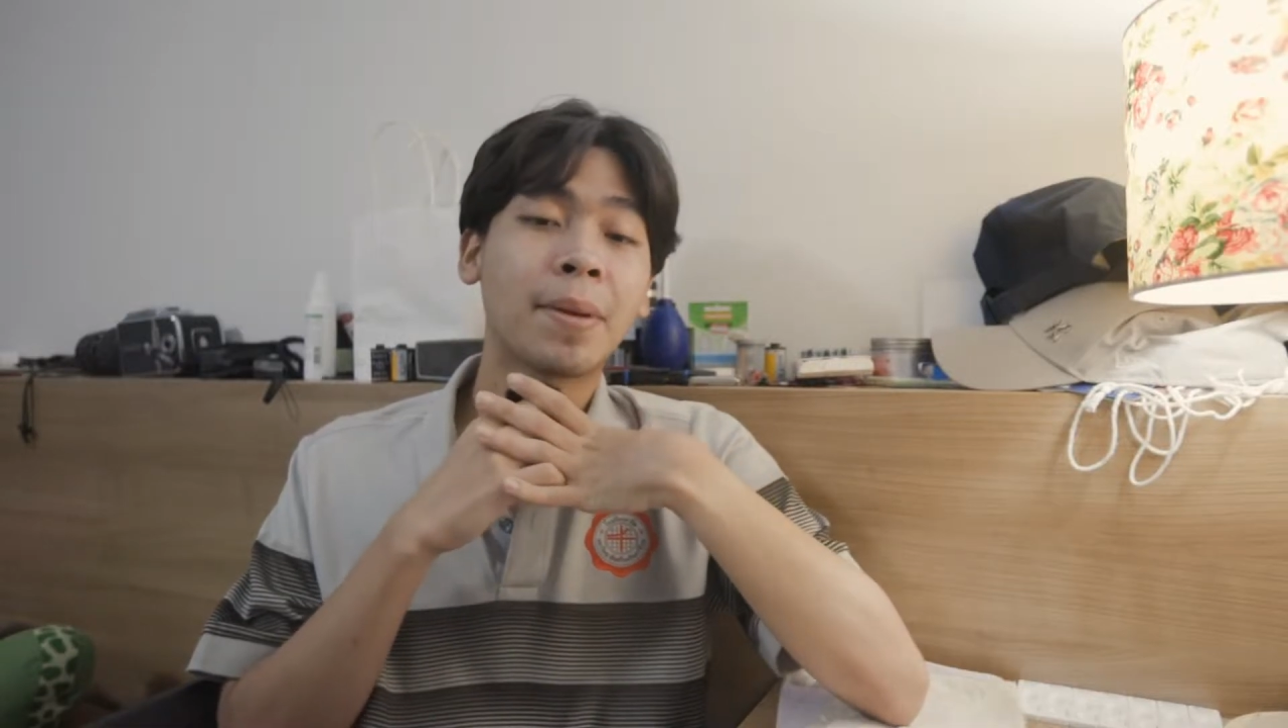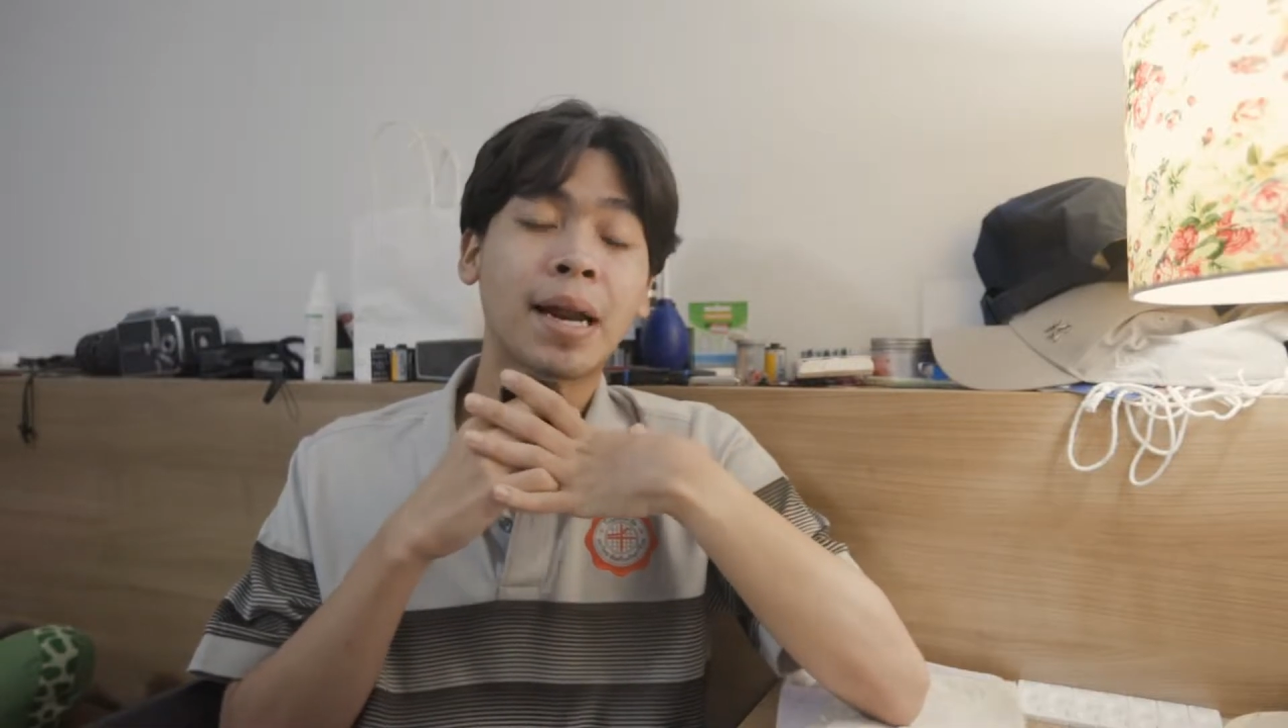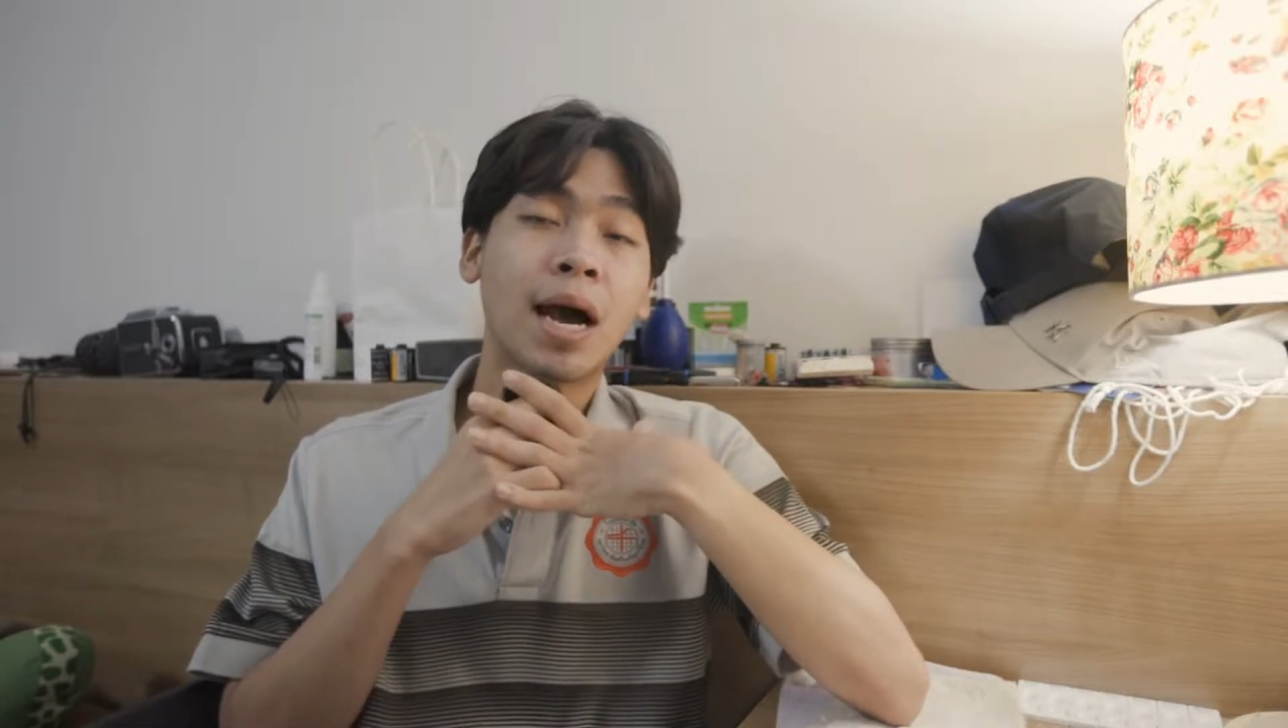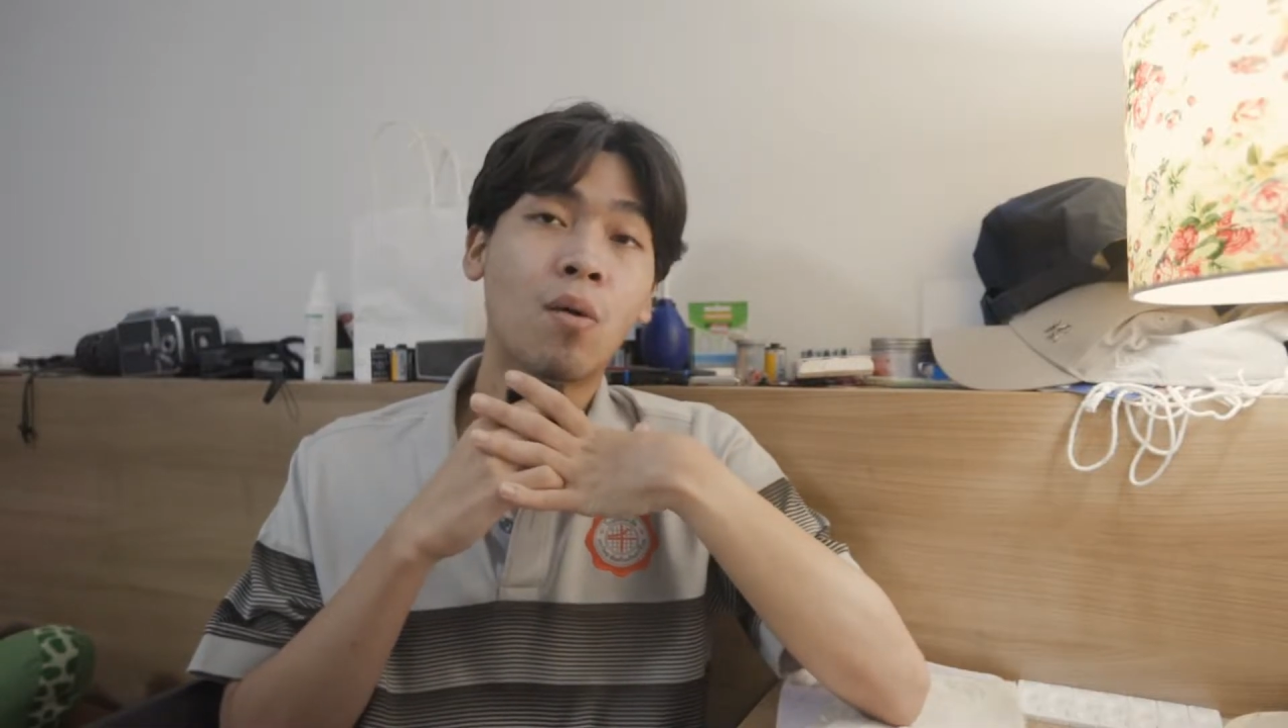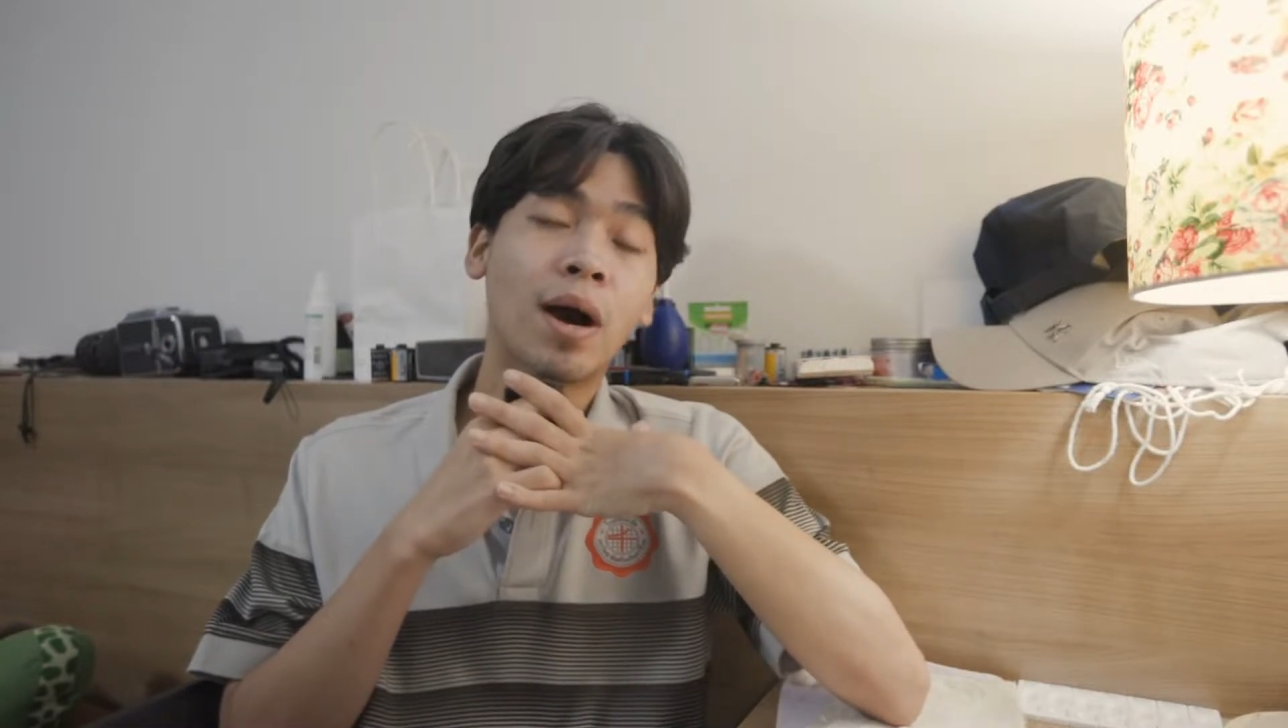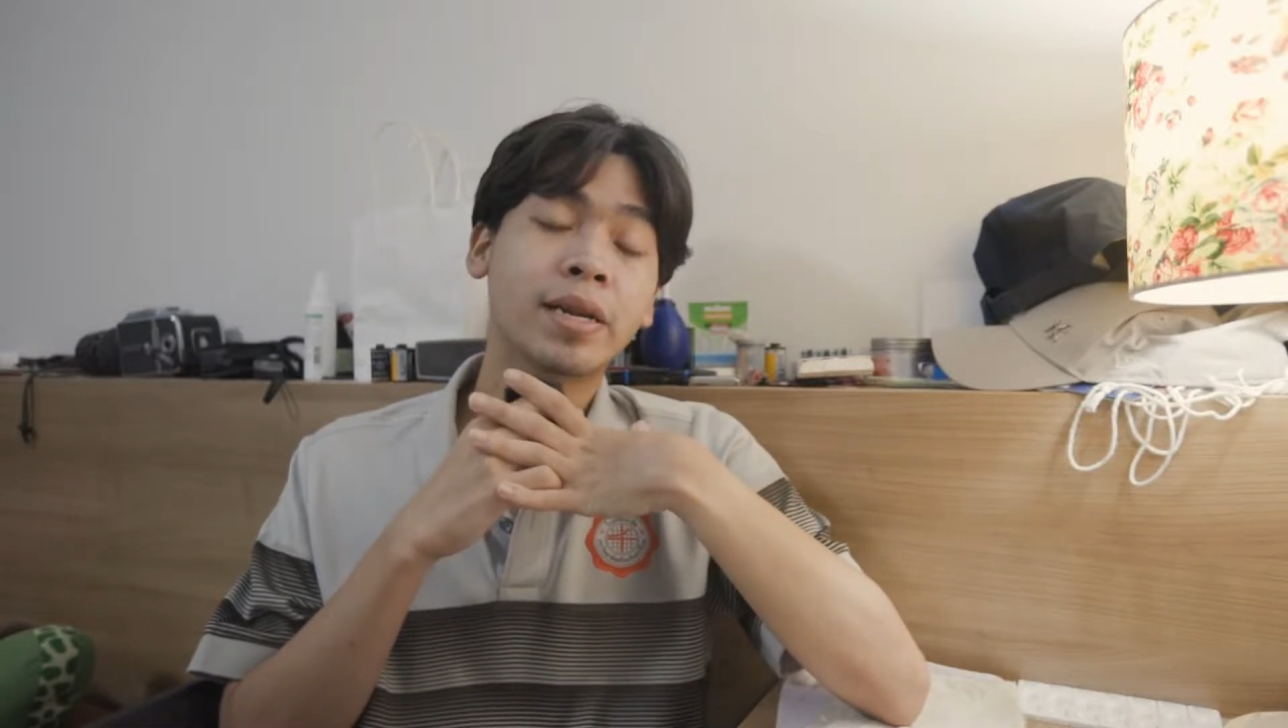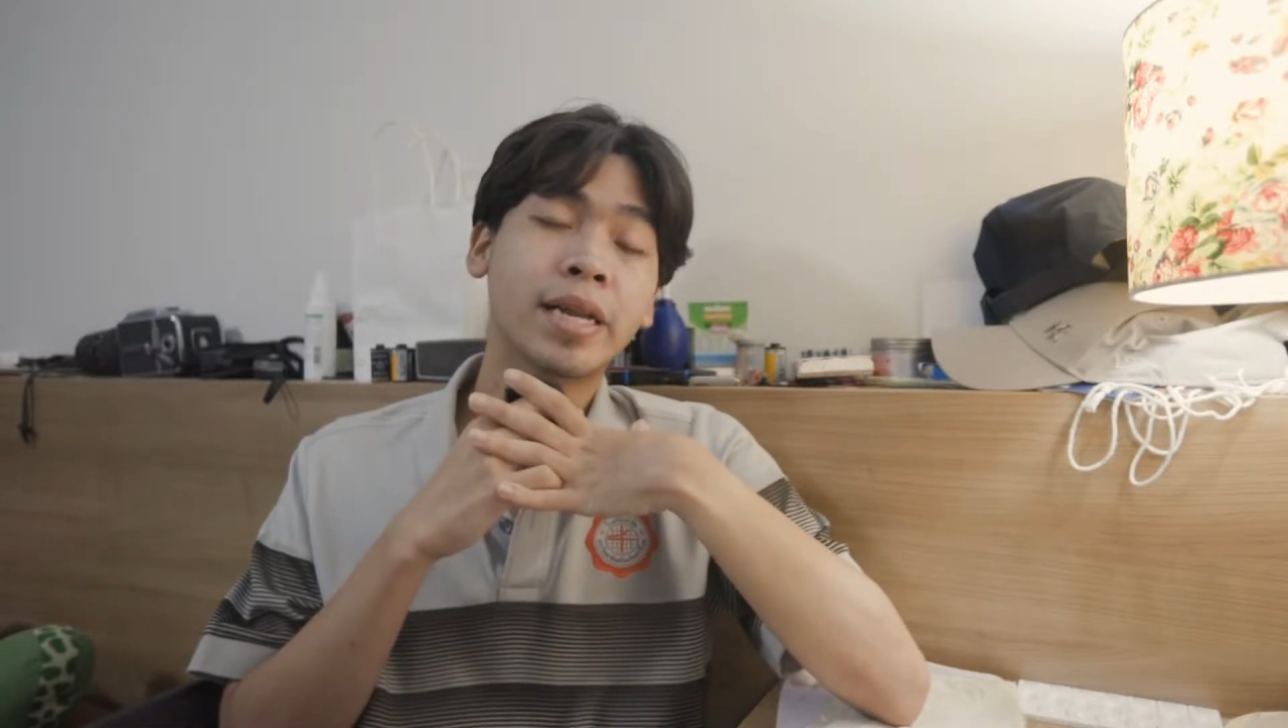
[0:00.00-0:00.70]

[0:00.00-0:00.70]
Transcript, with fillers: อย่างเราอะ